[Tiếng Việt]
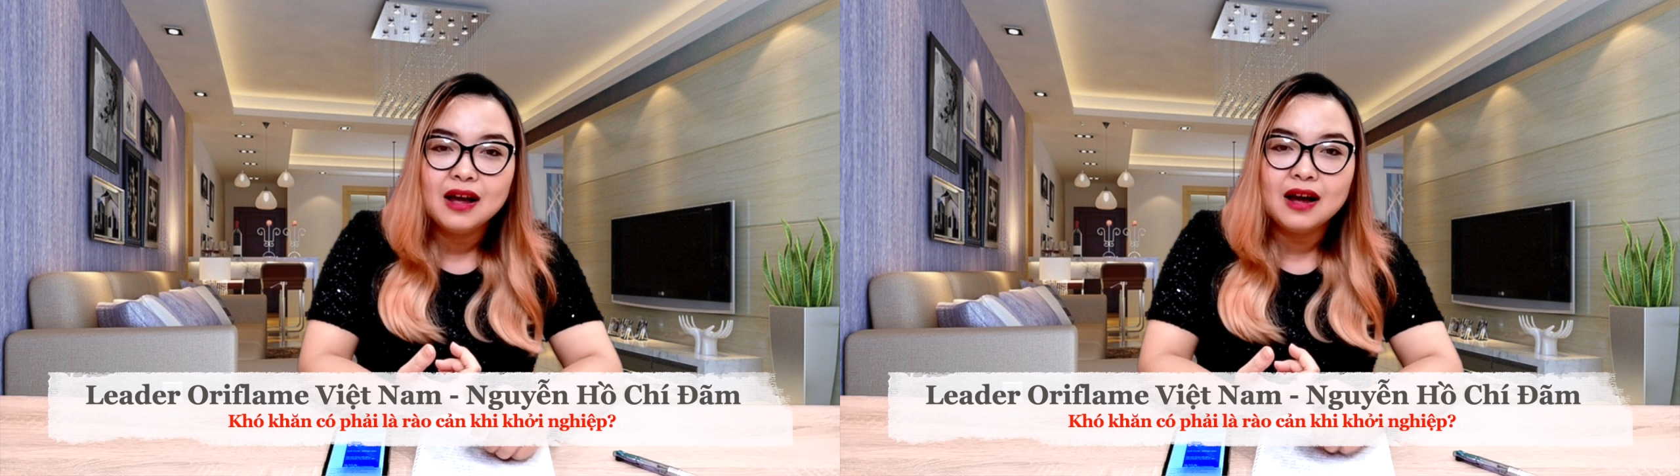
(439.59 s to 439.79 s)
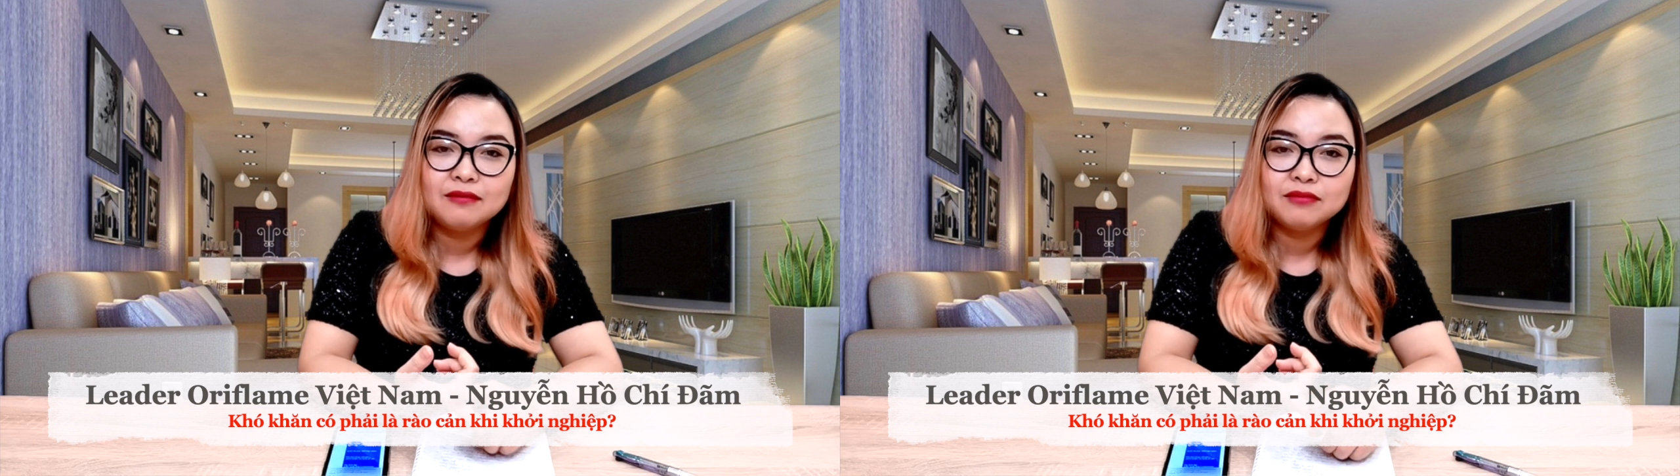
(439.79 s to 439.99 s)

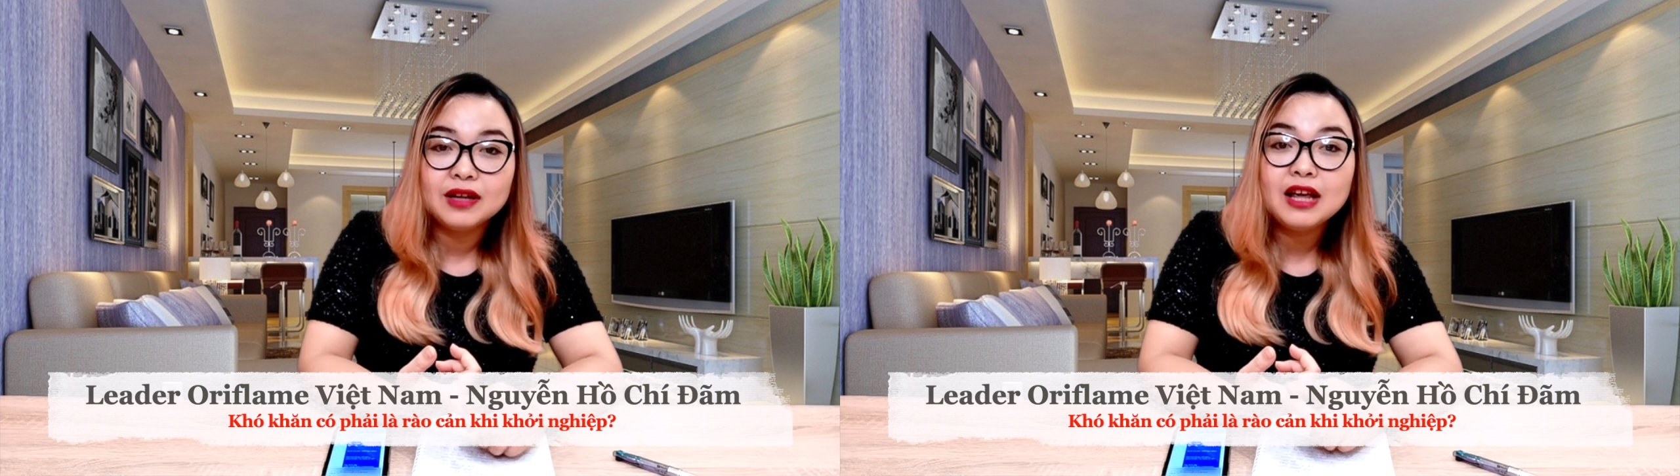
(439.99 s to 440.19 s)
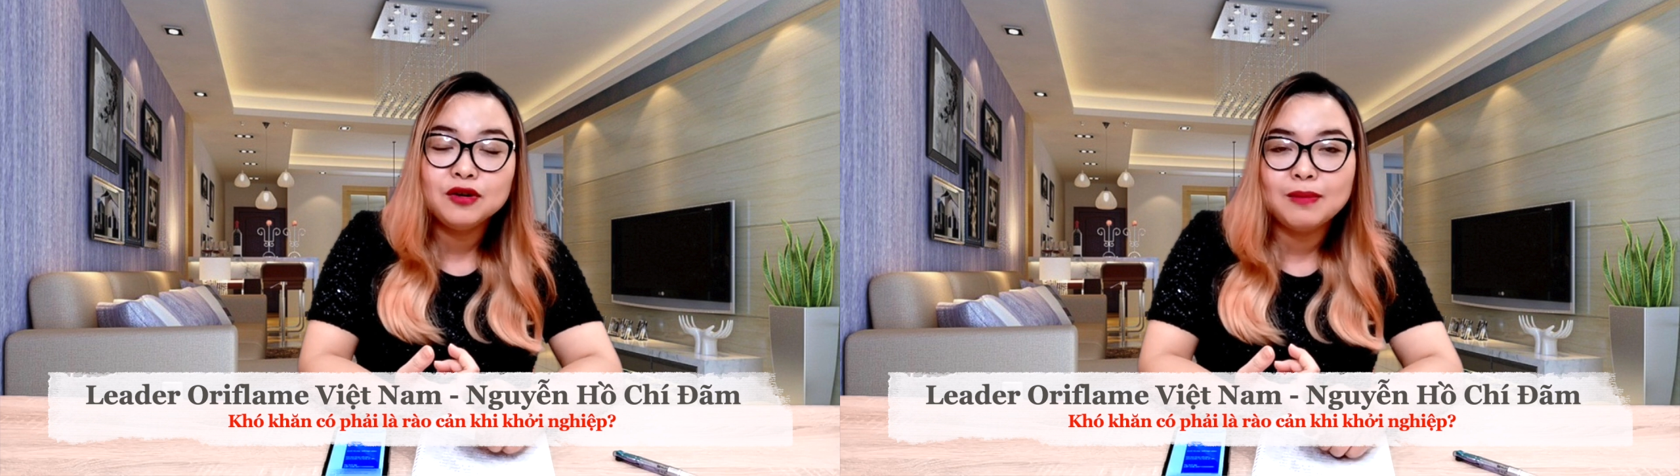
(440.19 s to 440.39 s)
um,
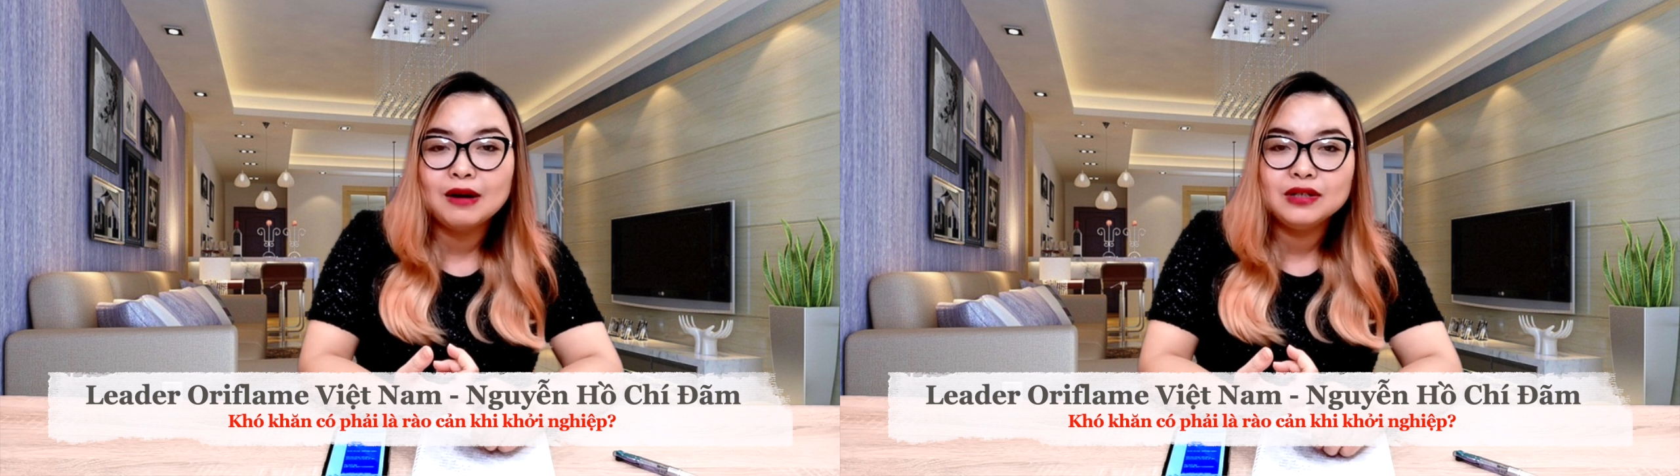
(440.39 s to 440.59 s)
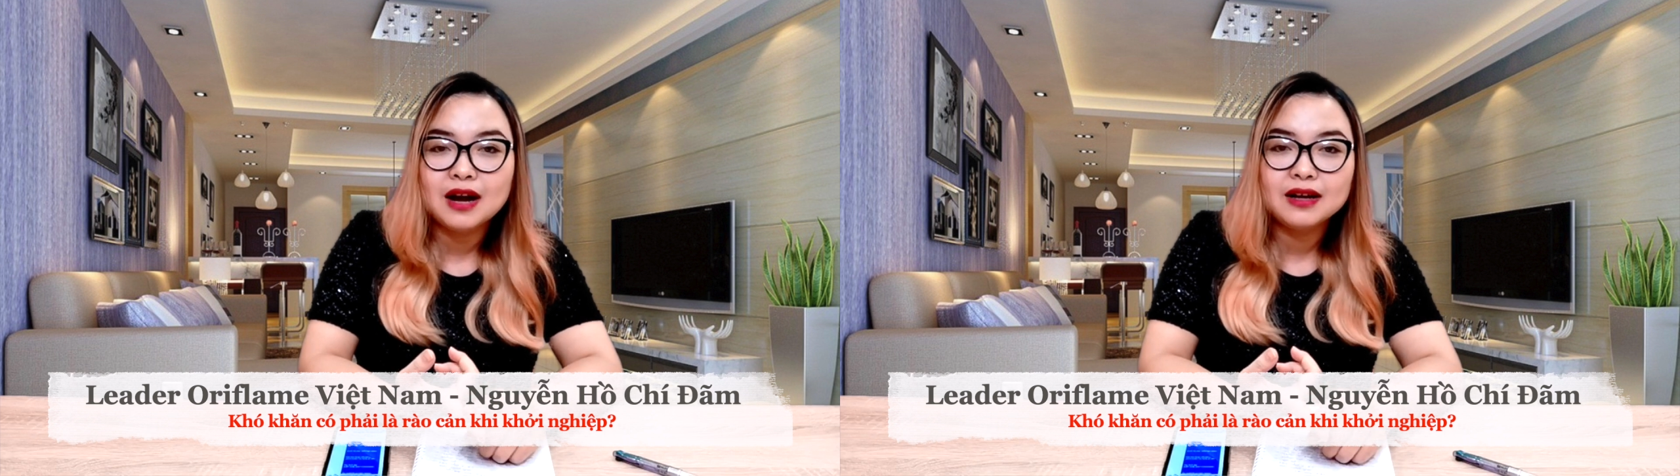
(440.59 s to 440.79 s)
cái người
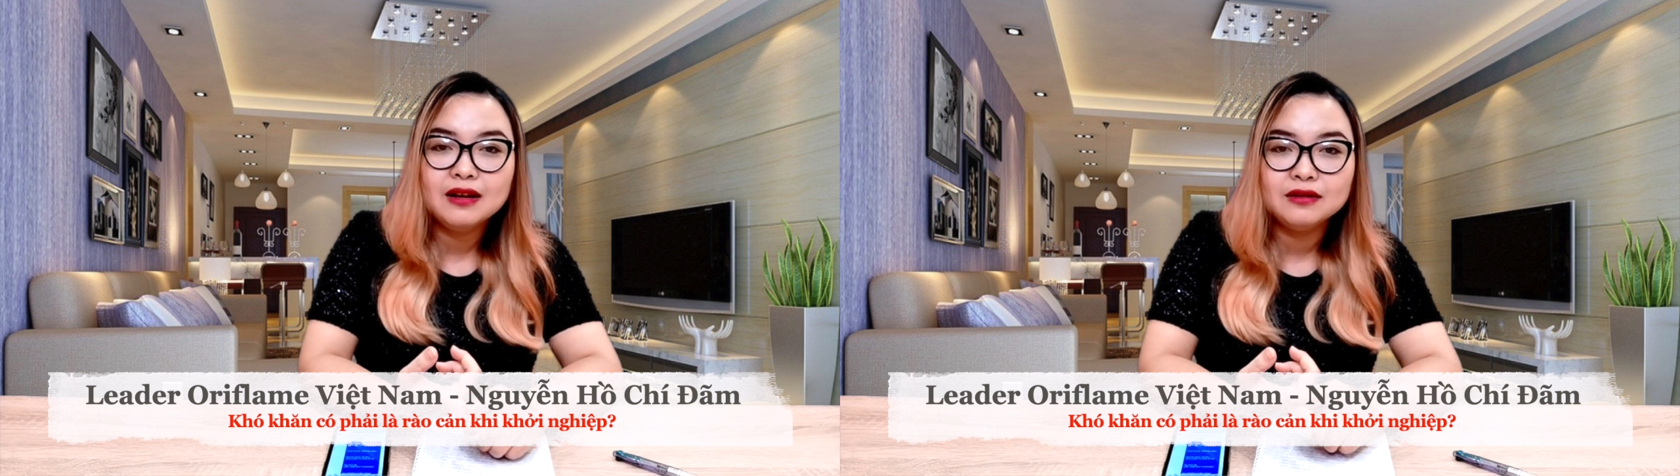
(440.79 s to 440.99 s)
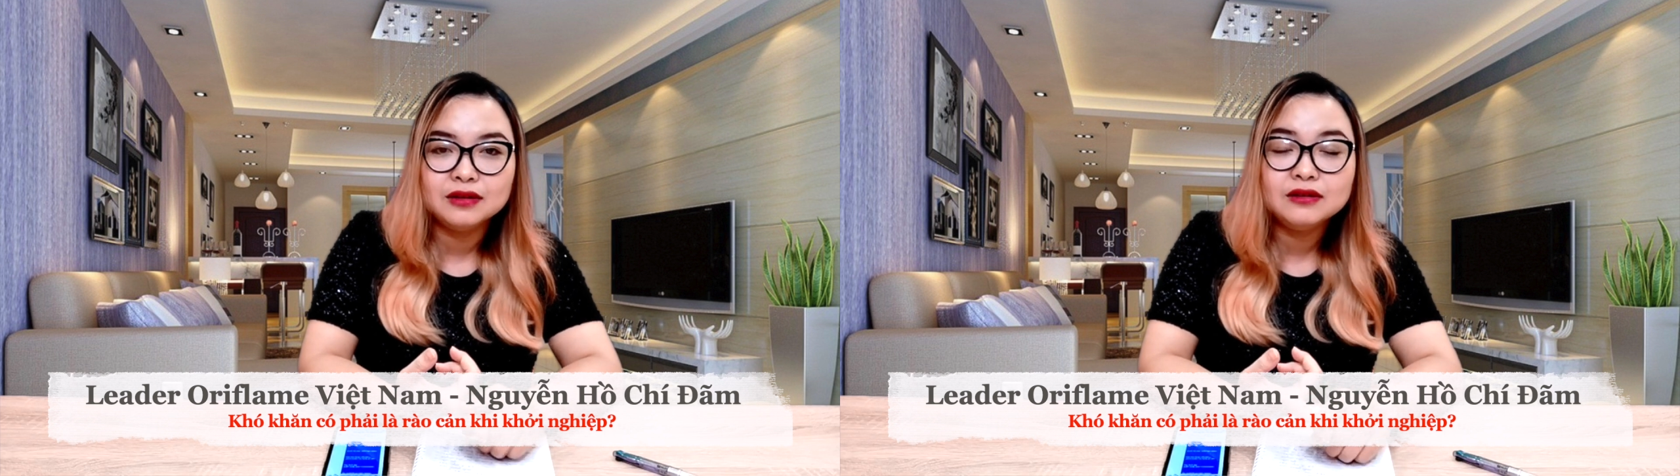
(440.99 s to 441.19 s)
bảo trợ cái
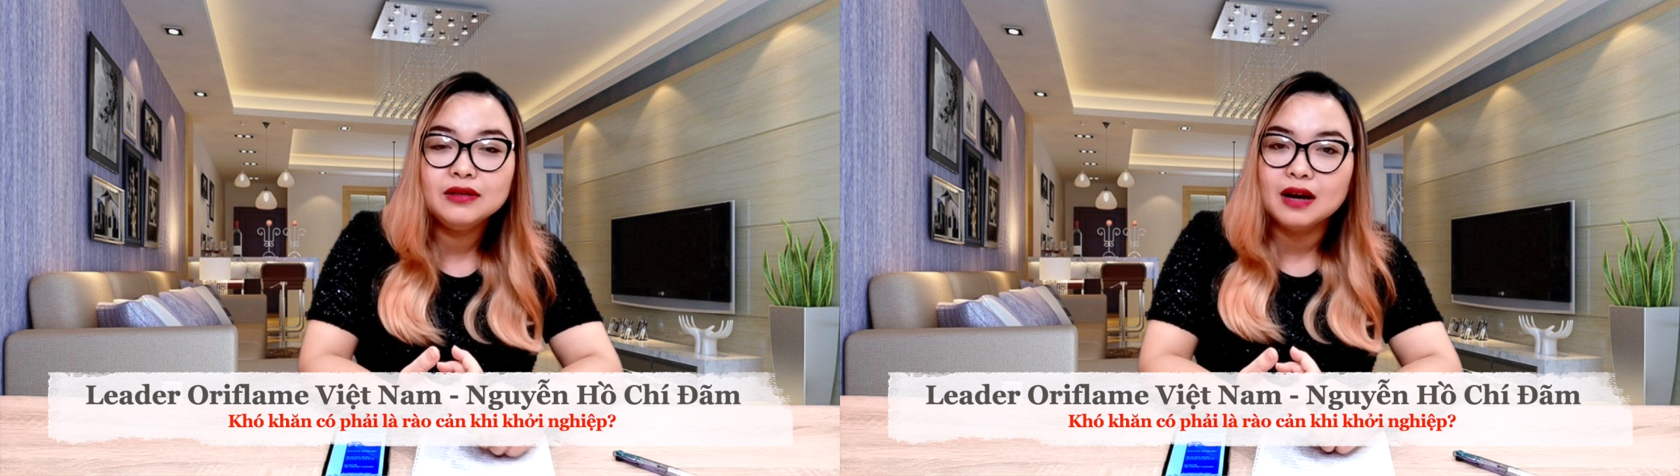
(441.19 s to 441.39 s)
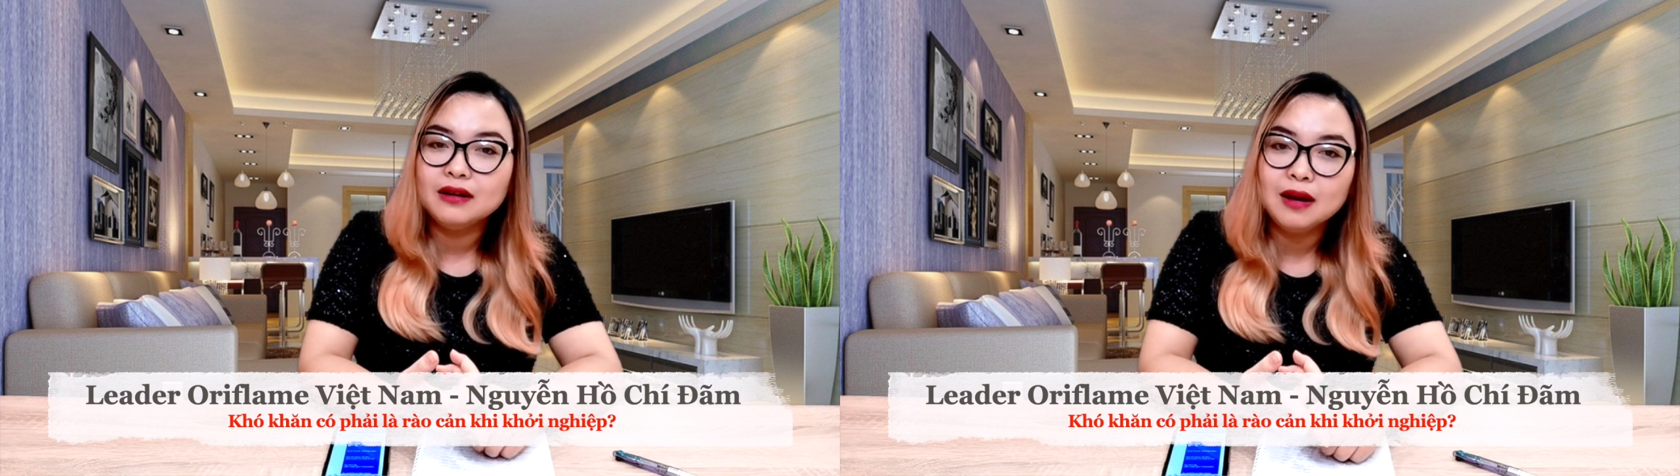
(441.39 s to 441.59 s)
người
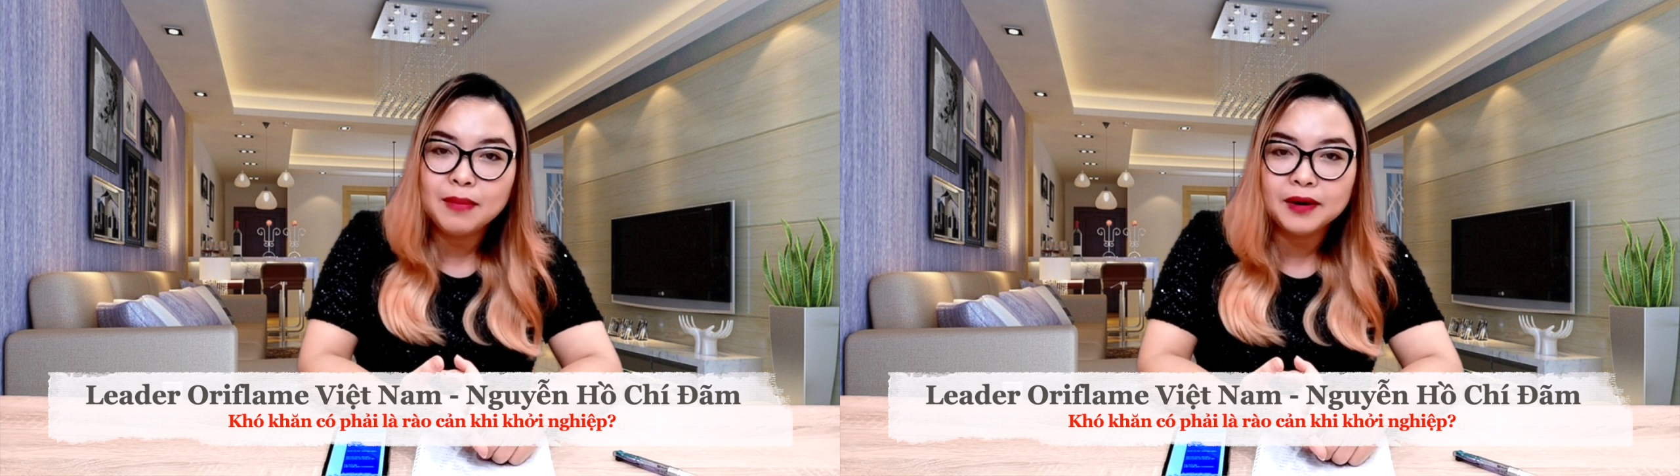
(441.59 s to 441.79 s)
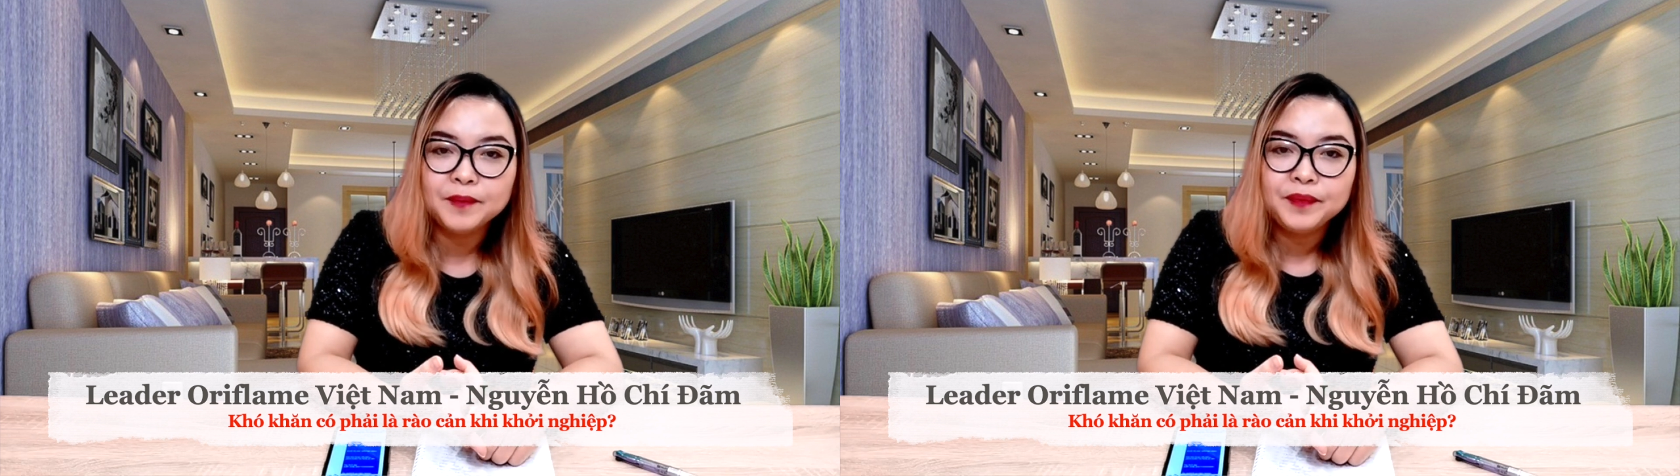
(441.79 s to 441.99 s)
hướng dẫn cho
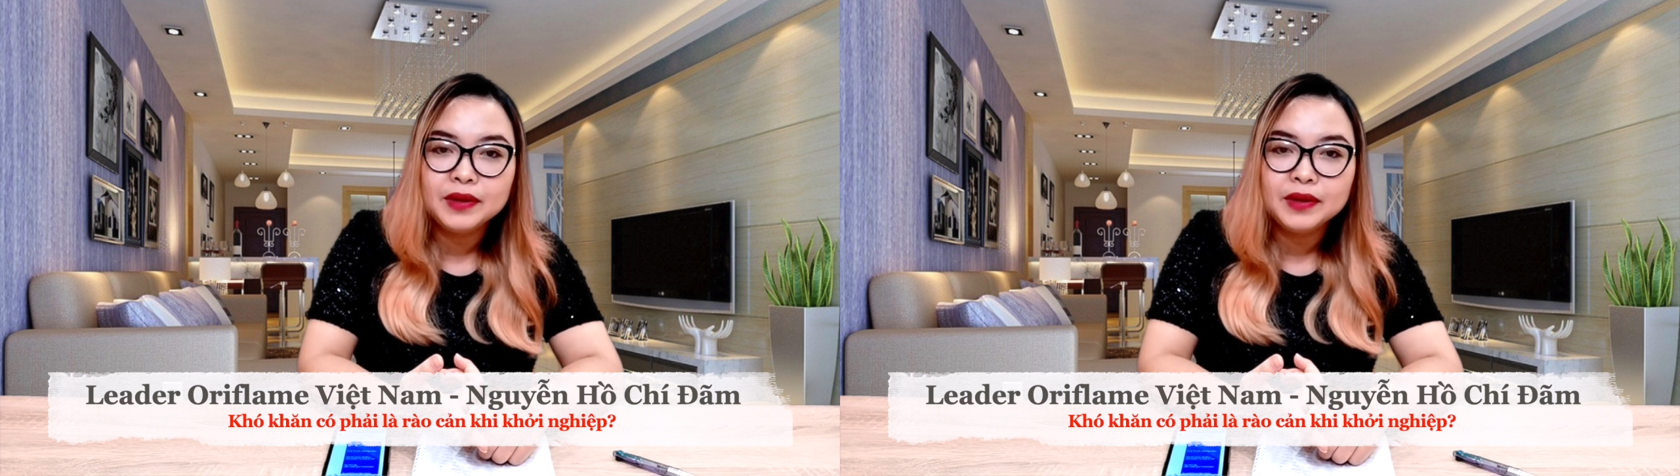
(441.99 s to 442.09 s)
mình